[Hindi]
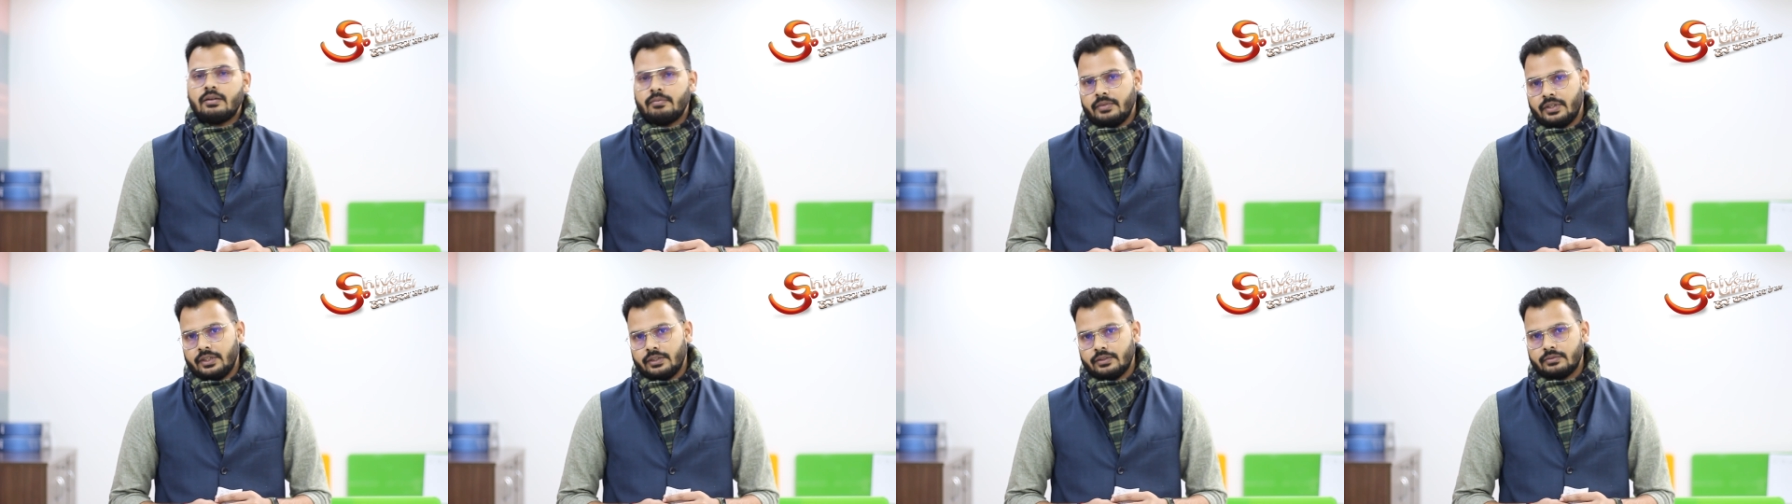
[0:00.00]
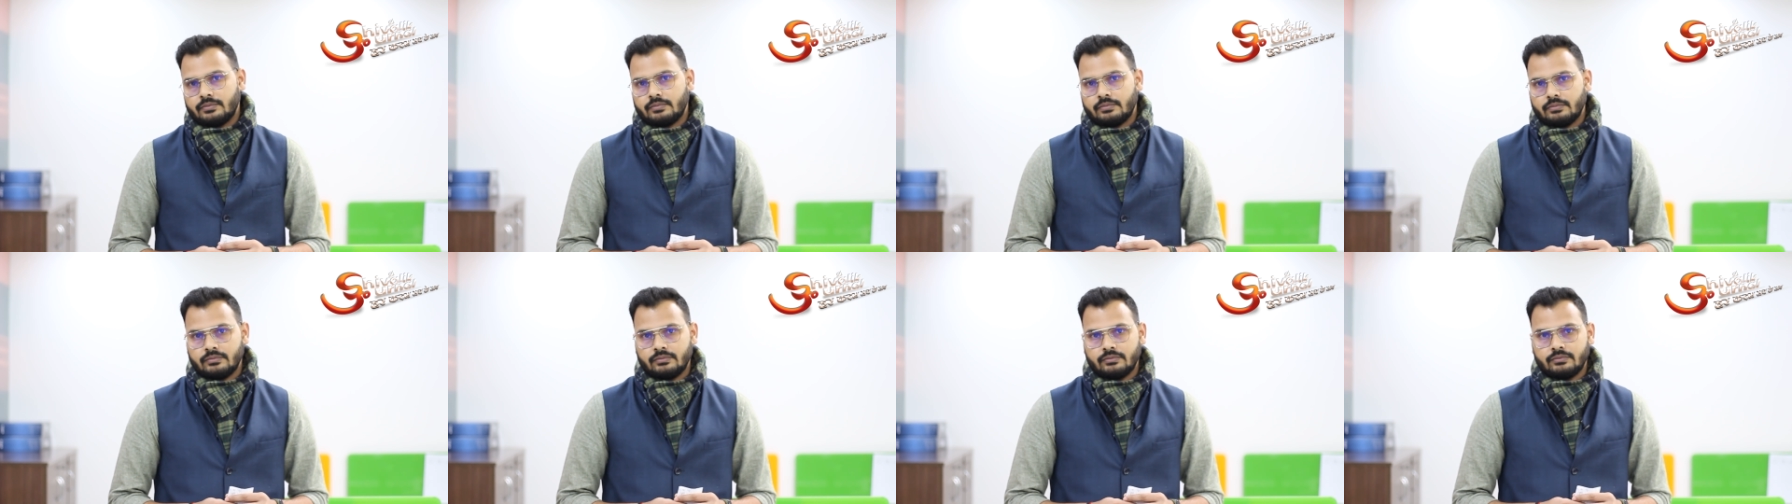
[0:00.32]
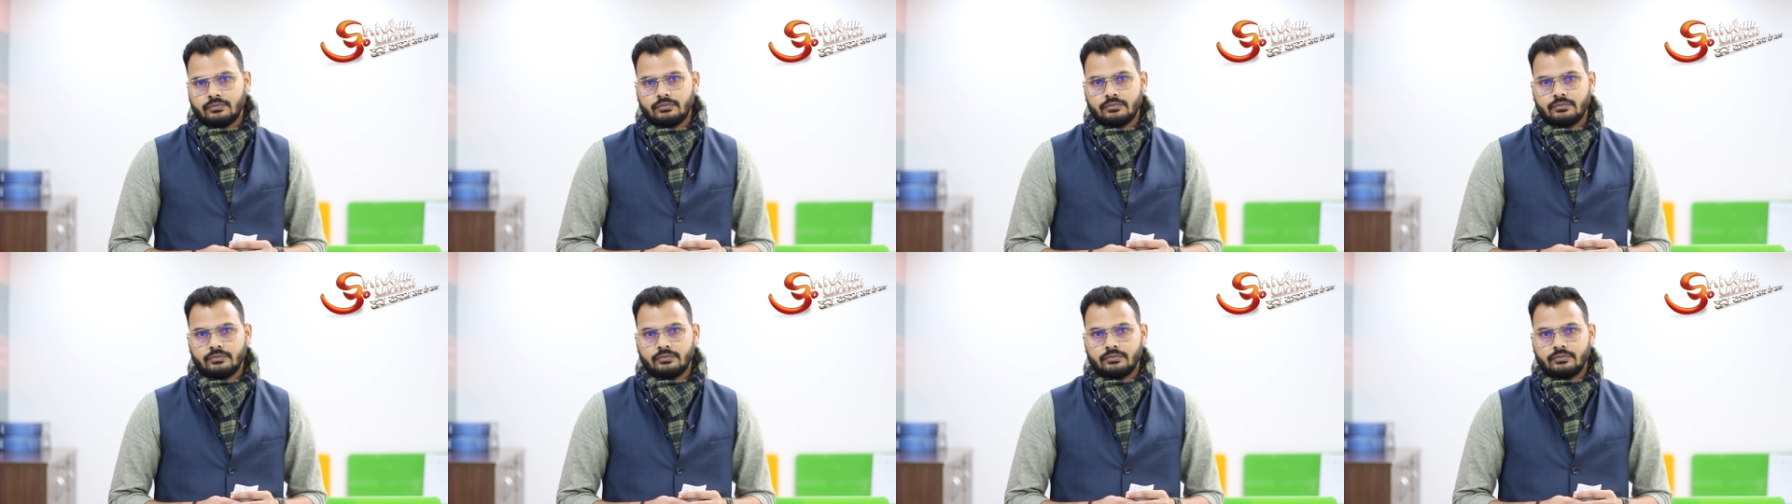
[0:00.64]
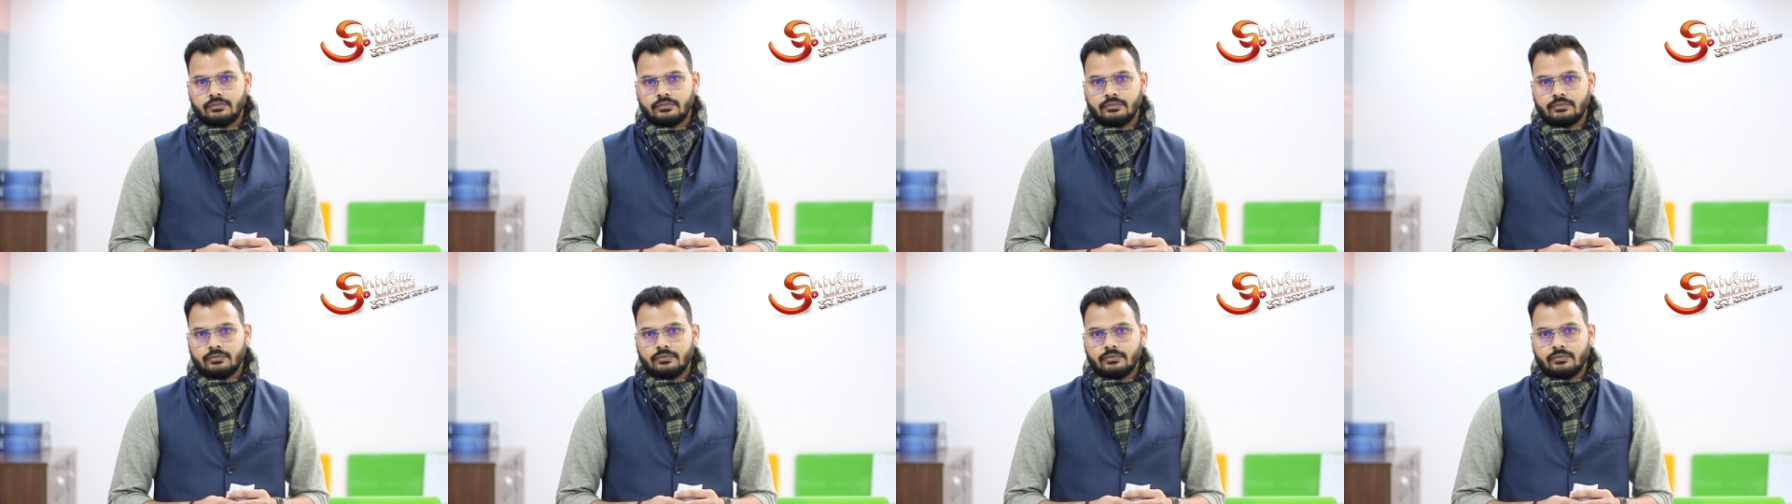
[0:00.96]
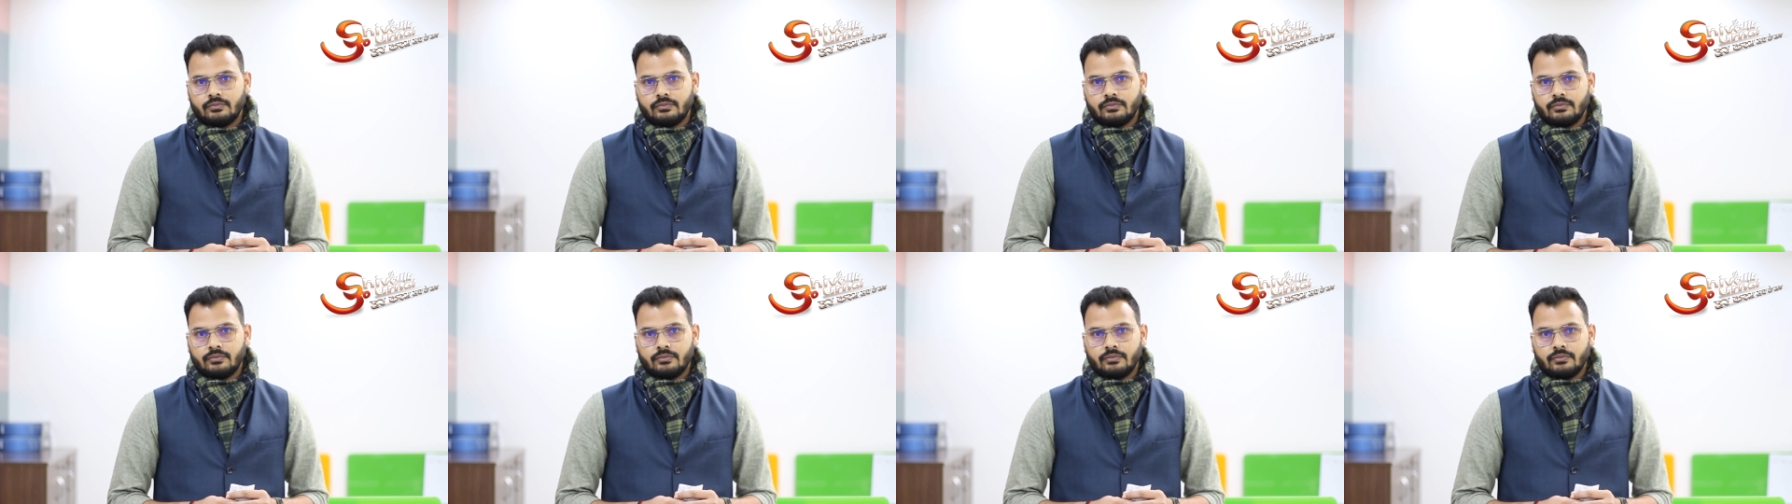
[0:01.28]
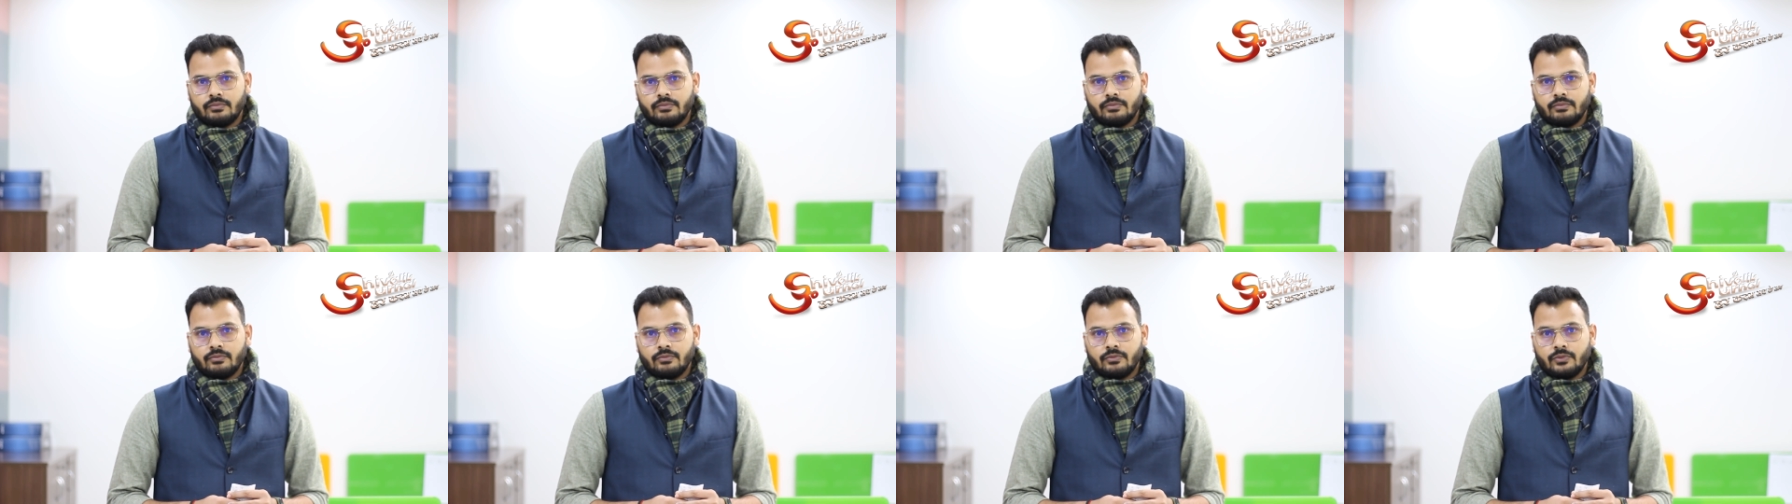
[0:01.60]
में
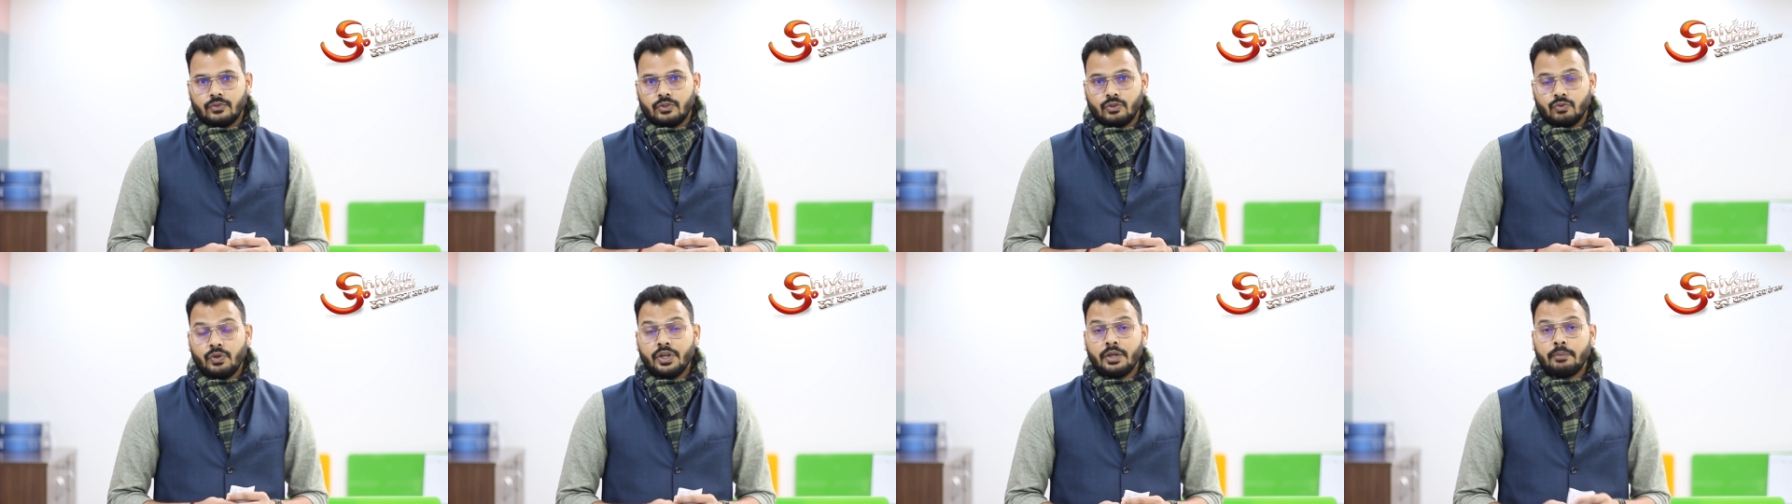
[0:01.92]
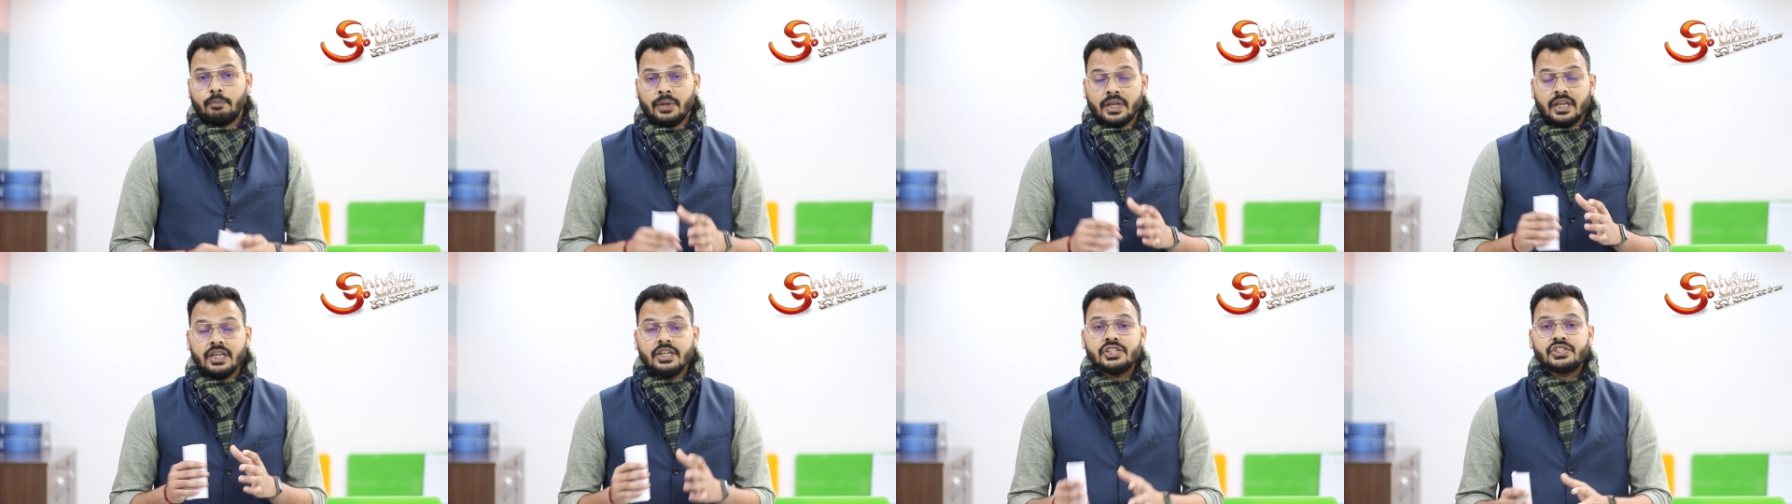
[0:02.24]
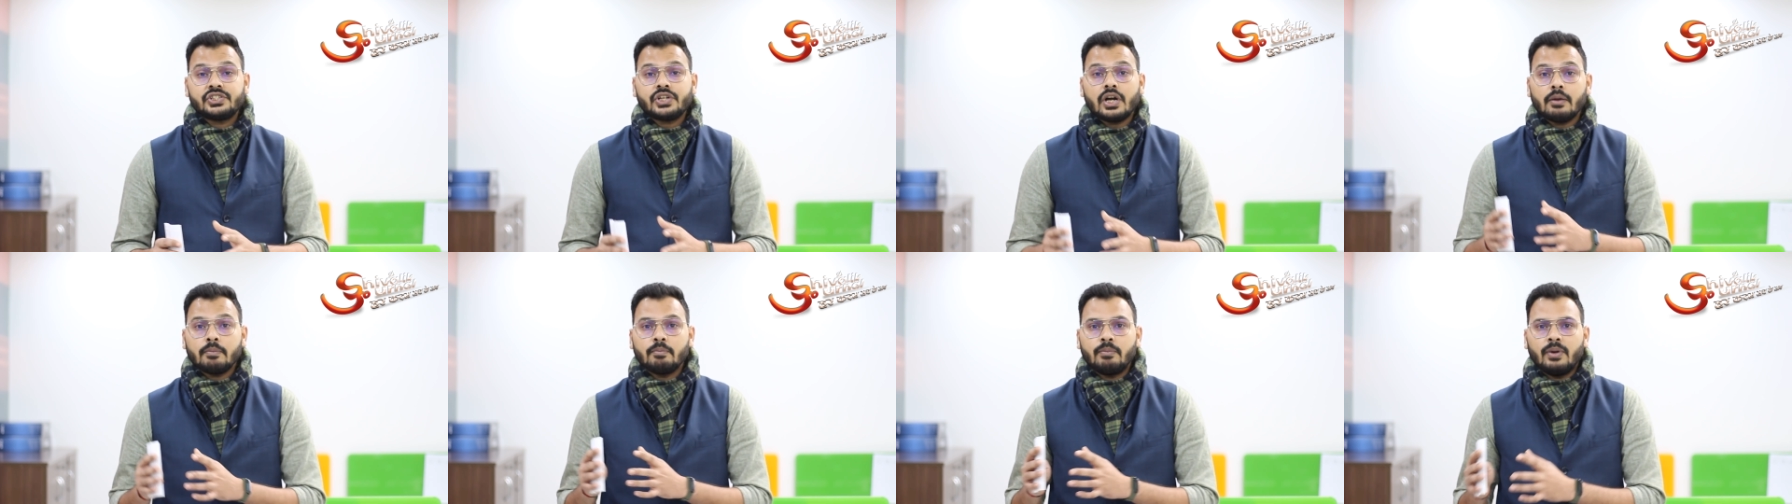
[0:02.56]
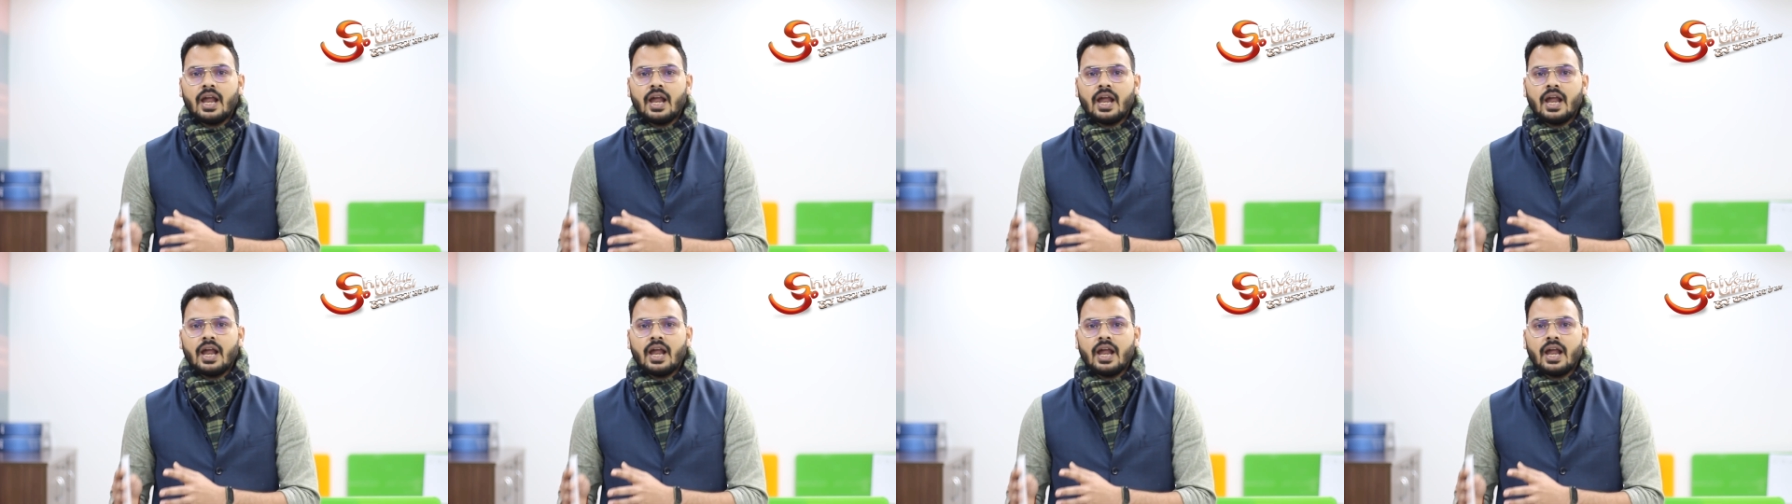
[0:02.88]
वो एक भीषण